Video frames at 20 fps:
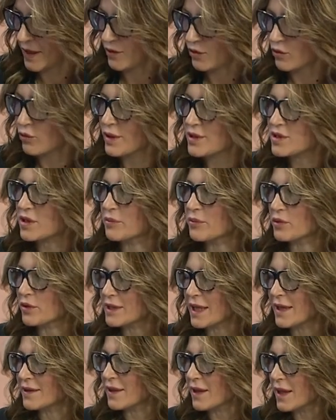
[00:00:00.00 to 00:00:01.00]
questo è
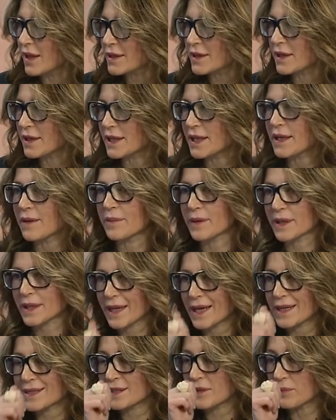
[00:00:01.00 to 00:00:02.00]
importante da chiarire
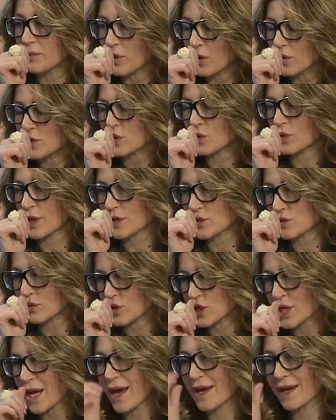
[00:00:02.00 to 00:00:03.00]
perché si possono
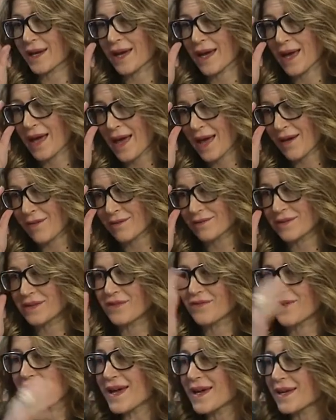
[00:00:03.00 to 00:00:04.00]
associare a
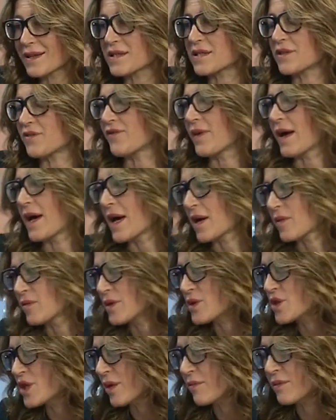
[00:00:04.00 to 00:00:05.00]
diversi
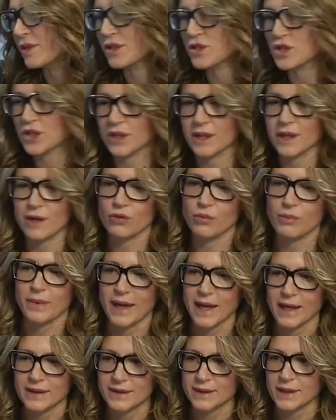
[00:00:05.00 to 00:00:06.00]
farmaci, a medicina
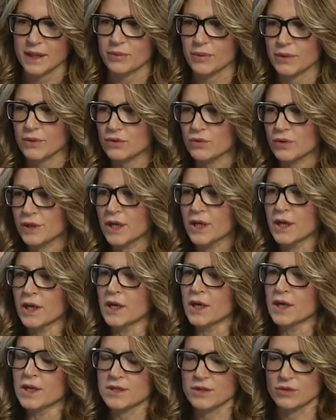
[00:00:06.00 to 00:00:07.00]
allopatica, per cui
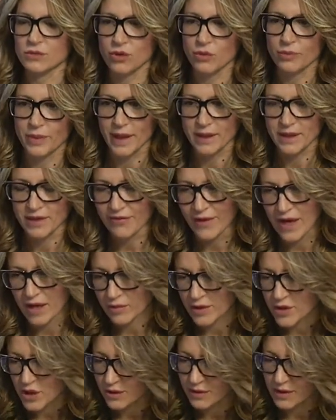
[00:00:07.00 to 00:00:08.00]
se uno prende
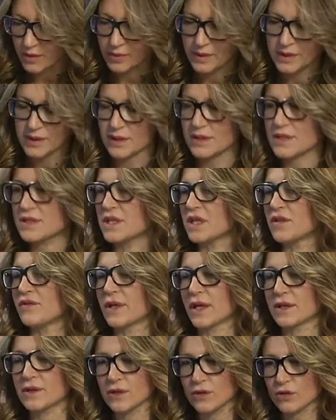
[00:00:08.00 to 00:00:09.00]
farmaci
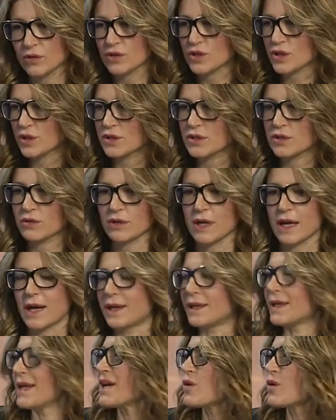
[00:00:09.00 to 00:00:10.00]
antipertensivi, anticoncezionali e